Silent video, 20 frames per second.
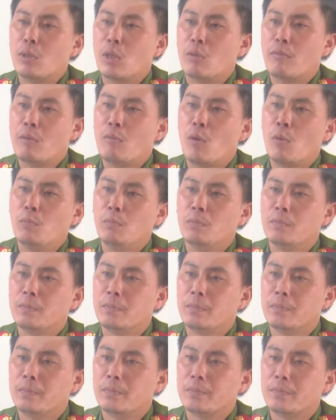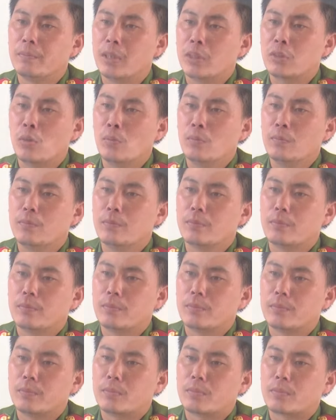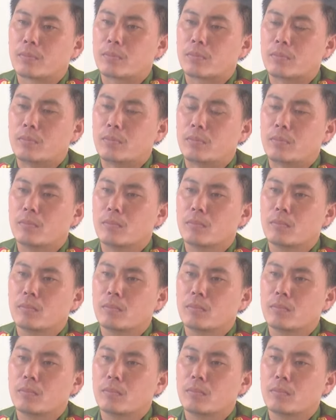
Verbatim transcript: vẫn còn đang hát trong quán karaoke nên Thiện